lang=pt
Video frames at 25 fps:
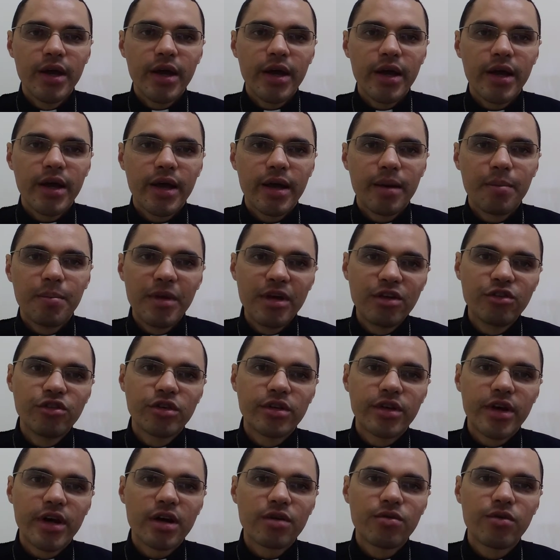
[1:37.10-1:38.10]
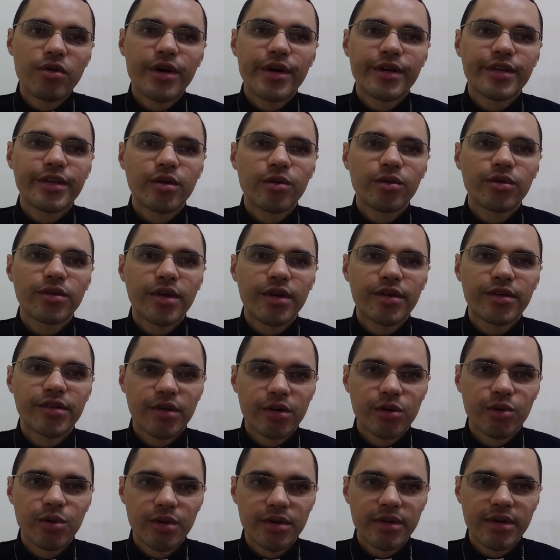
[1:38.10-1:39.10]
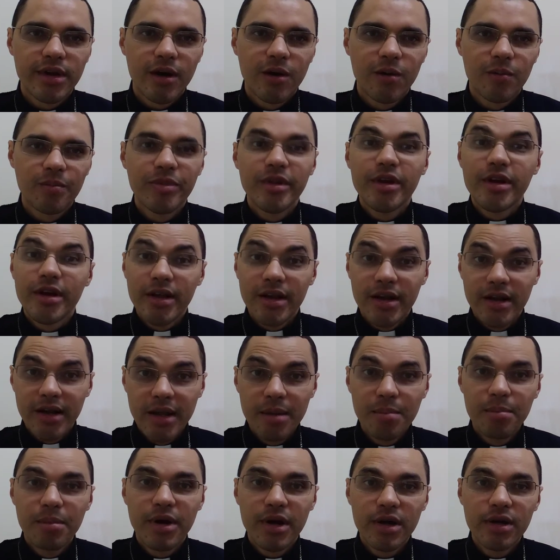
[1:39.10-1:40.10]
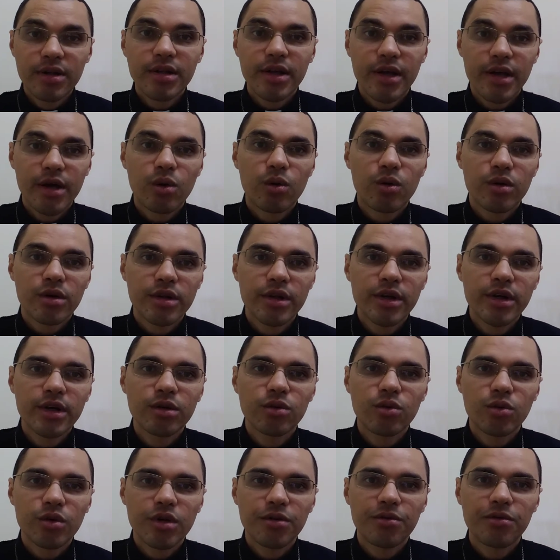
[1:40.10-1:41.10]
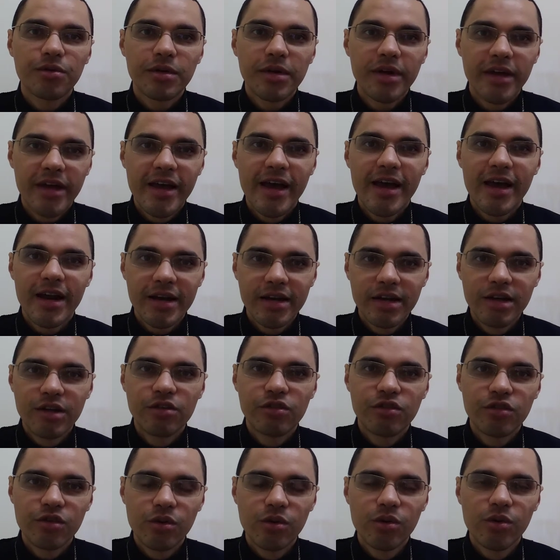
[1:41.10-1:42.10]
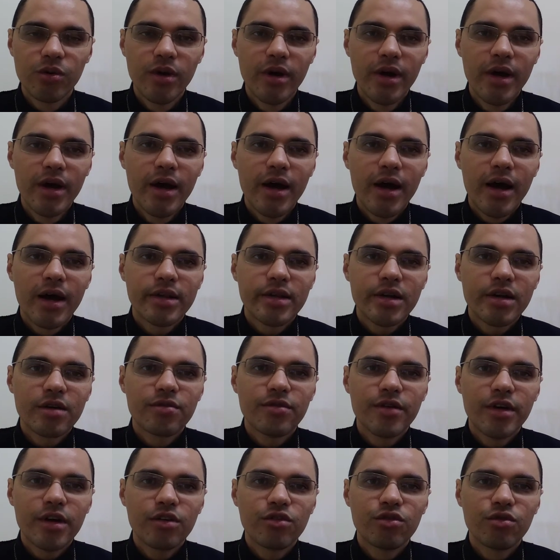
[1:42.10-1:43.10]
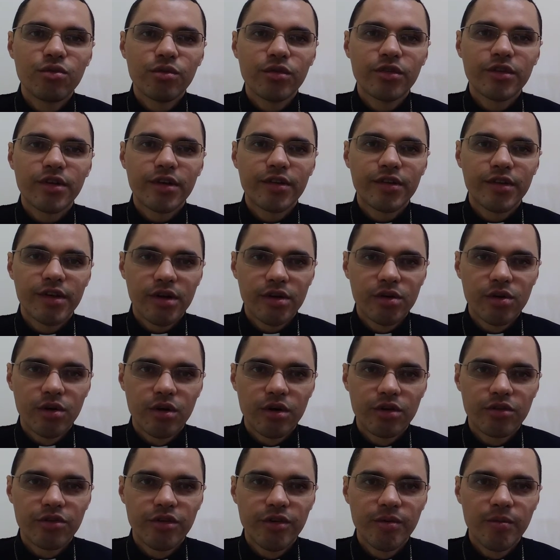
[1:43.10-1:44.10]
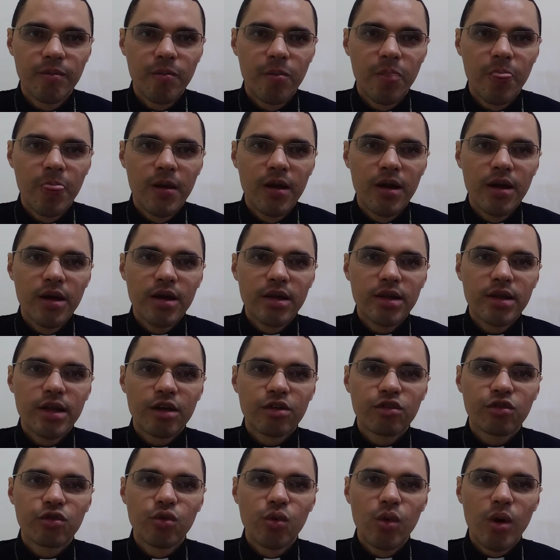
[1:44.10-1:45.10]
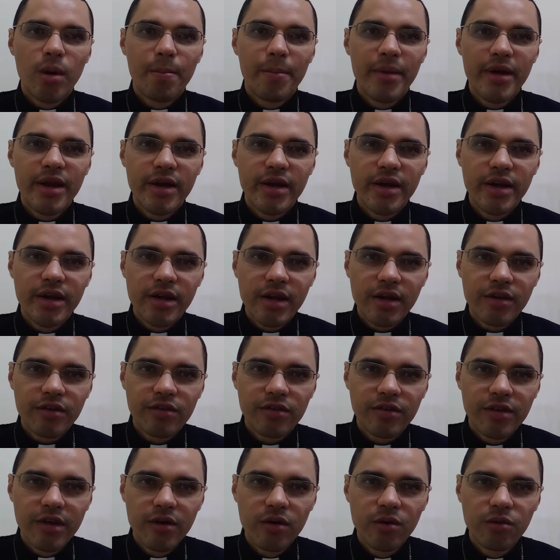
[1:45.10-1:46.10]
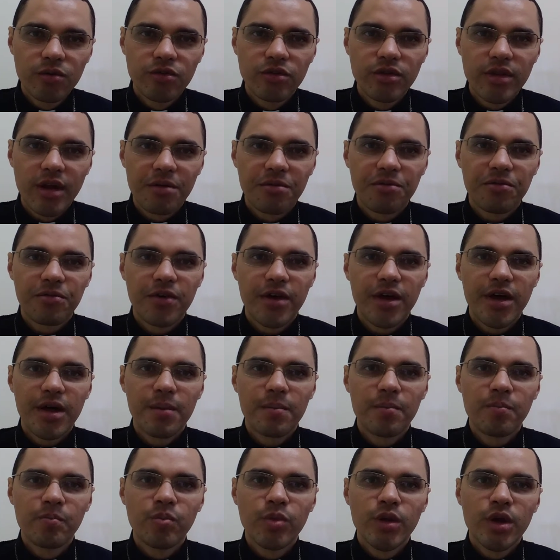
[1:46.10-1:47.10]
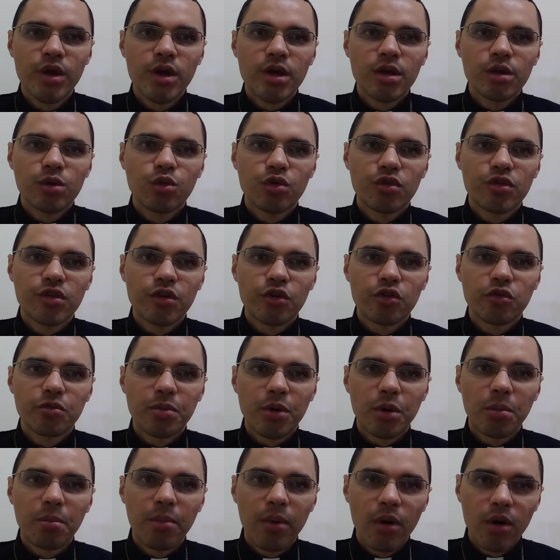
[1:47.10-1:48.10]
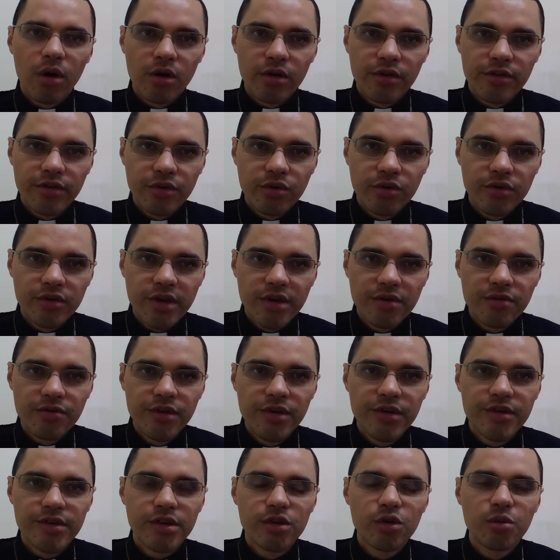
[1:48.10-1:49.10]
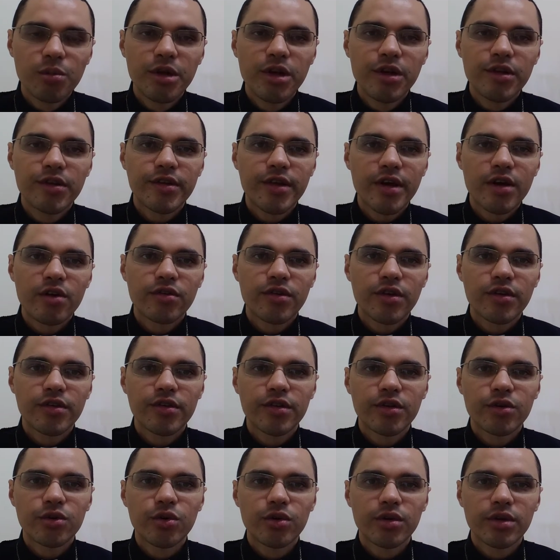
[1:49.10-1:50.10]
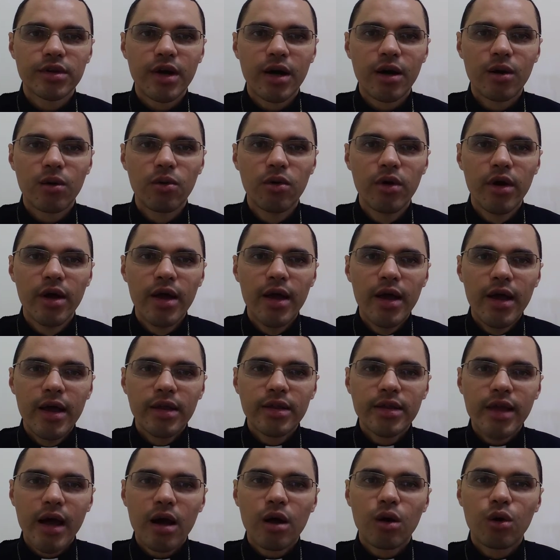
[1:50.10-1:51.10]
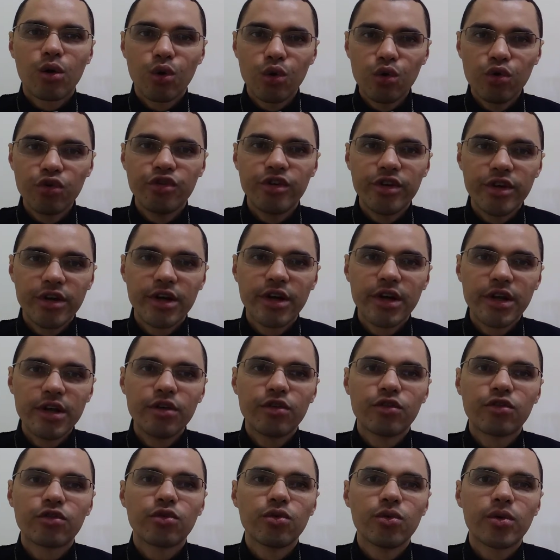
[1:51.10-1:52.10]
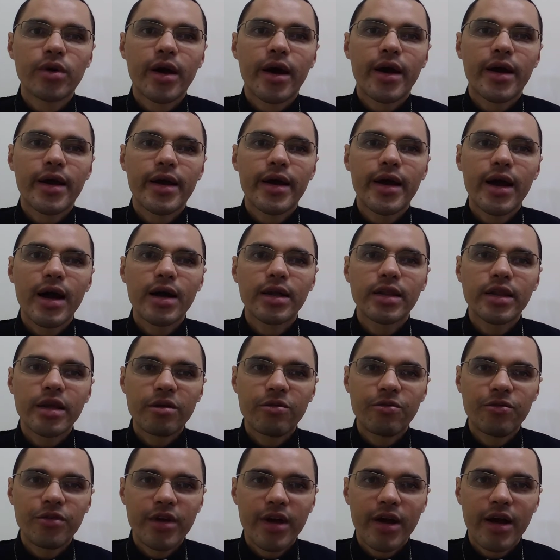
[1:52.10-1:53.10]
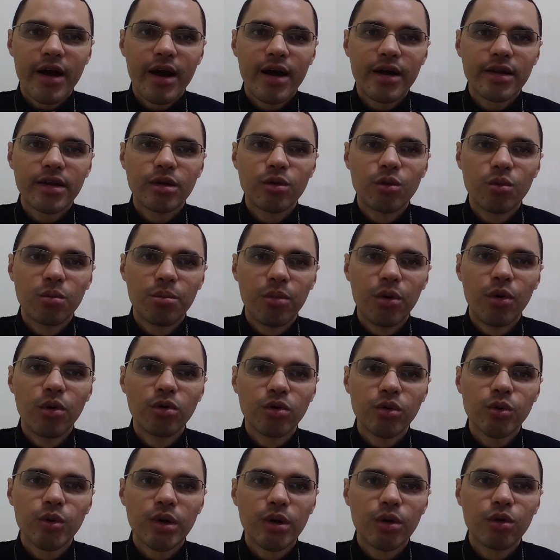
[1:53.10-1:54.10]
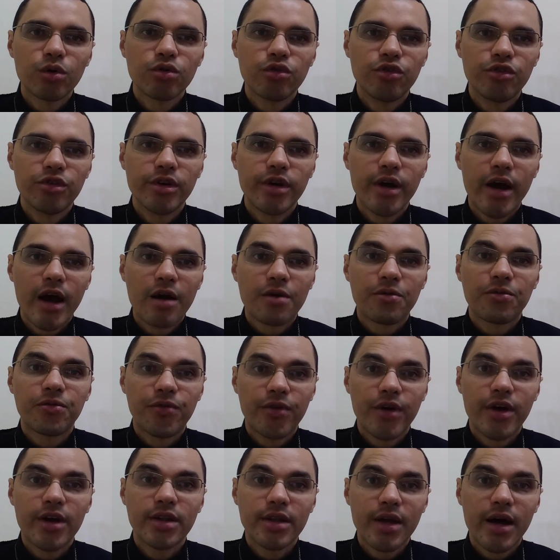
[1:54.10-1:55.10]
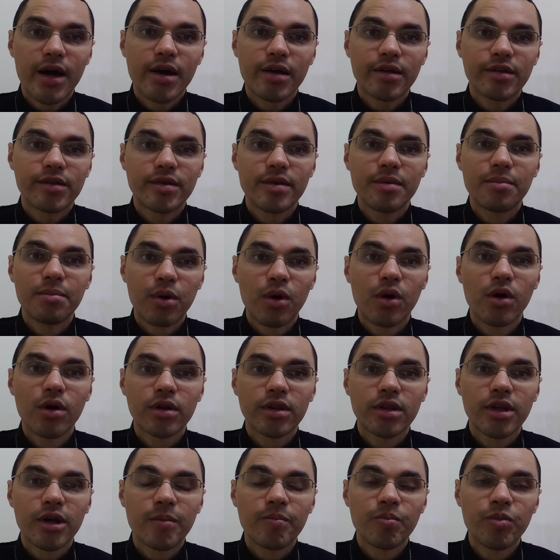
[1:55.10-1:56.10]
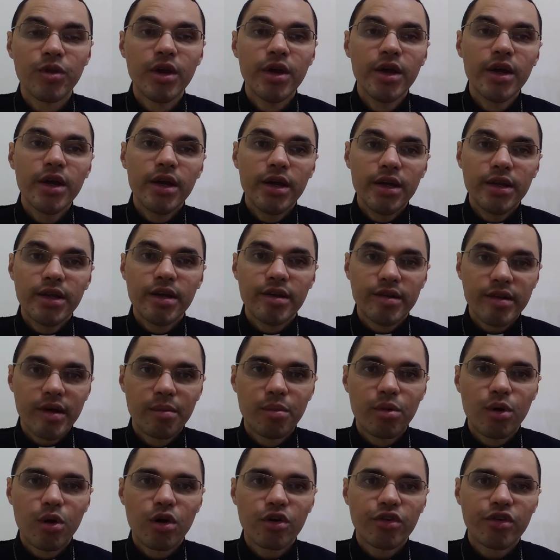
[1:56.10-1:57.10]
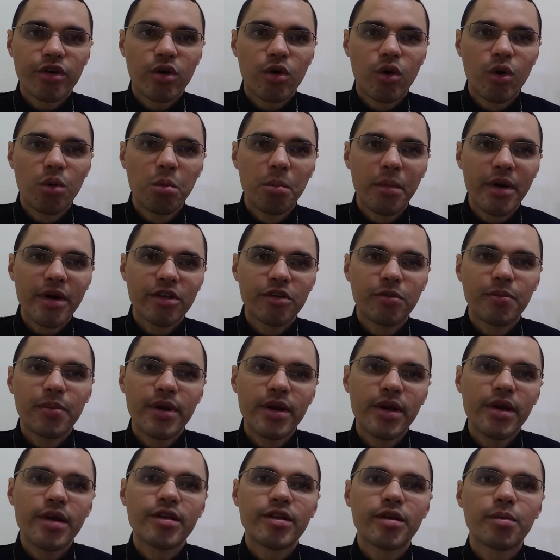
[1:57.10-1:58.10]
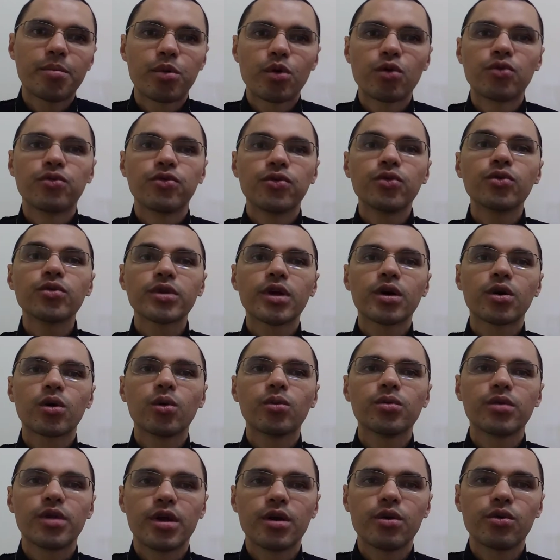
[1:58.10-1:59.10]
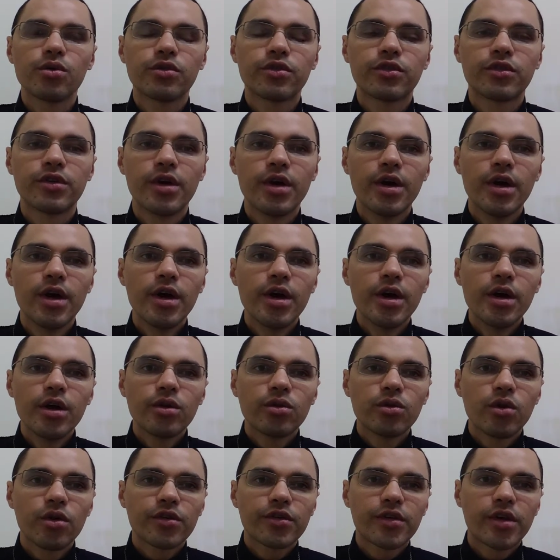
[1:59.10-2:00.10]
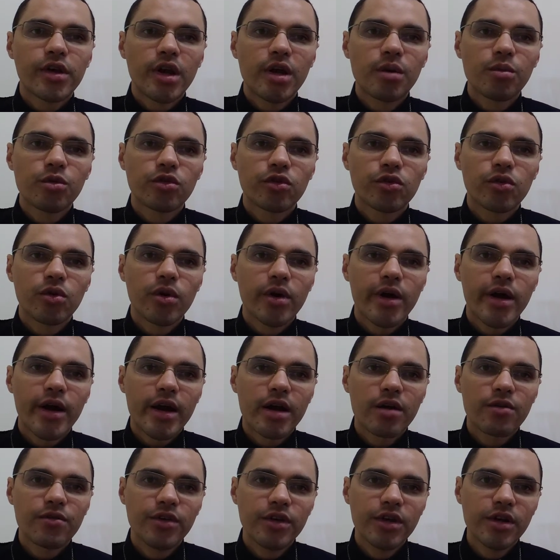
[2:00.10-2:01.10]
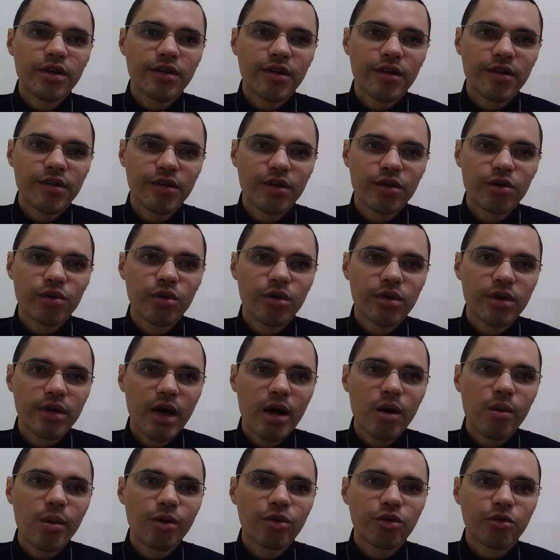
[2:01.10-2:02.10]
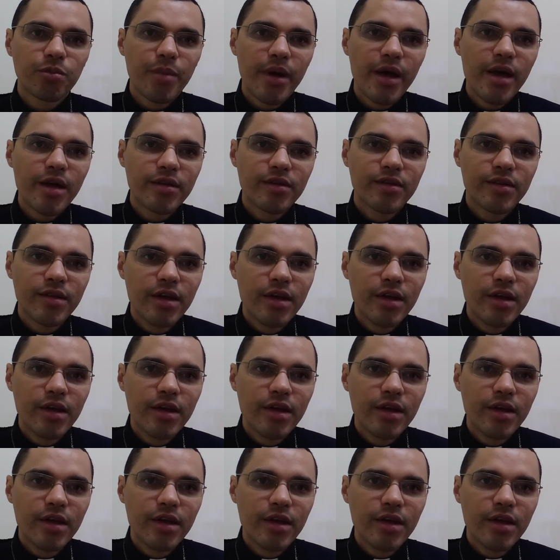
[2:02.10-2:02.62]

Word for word: é, meditar a vocação sacerdotal, lembrando e recordando que ela iniciou através de um sacerdote, da sua peregrinação na fé, dos seus propósitos em vista do ministério sacerdotal, da cruz de Cristo carregada e fincada num ponto aonde a fé nasce, brota e desabrocha com uma experiência profunda com Deus, nós queremos colocar a vida sacerdotal aos pés